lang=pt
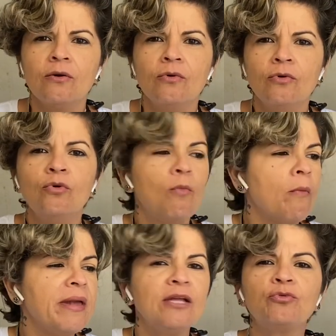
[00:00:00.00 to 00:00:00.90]
um
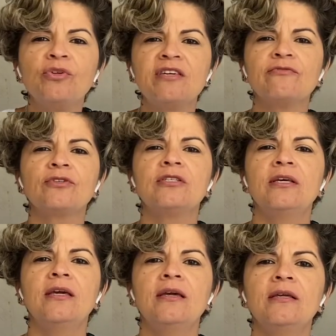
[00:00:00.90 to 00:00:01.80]
momento em que
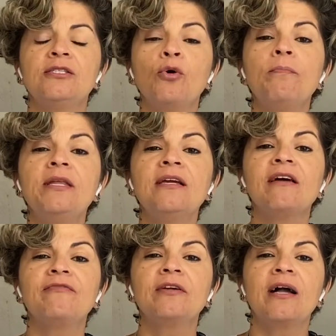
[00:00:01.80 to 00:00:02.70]
você se obriga
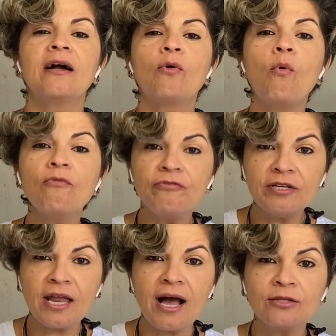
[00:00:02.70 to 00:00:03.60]
a ficar
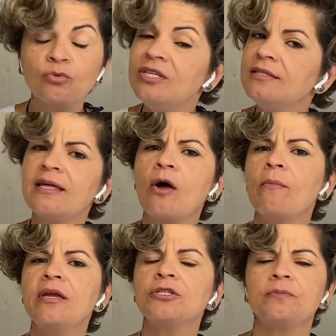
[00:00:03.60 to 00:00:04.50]
confinado
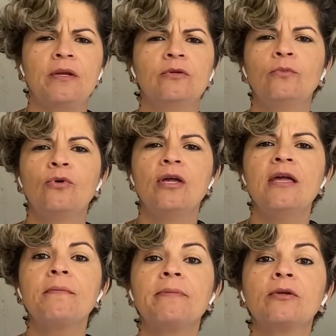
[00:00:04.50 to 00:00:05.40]
literalmente para não
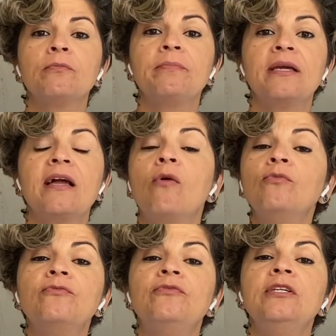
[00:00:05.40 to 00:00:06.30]
morrer, para não pegar
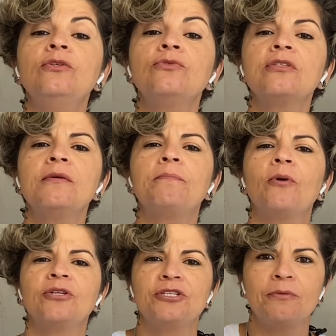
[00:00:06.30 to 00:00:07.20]
um vírus que
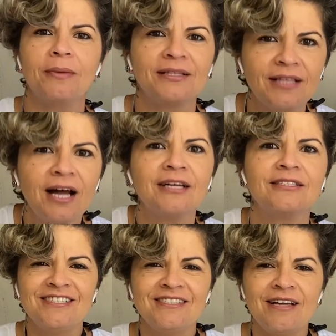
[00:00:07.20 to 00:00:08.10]
pode te matar.
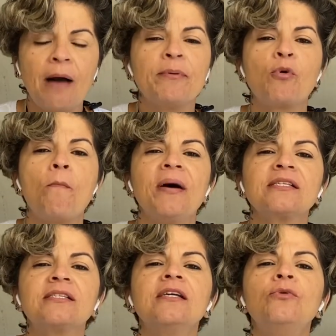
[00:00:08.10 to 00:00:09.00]
A
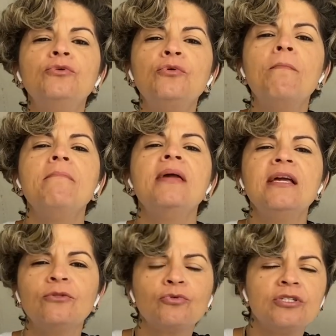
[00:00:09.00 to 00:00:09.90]
preocupação e o
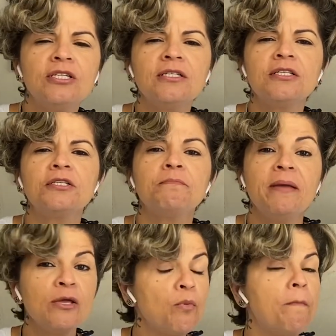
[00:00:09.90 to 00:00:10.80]
medo, o
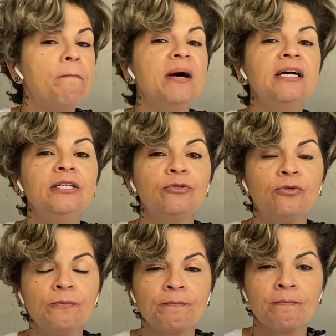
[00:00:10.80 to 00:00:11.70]
desespero, o
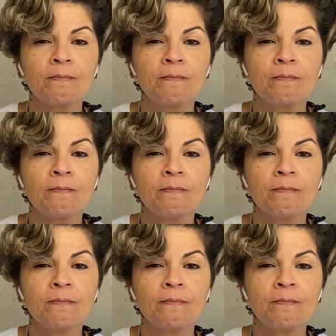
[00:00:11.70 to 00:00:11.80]
pânico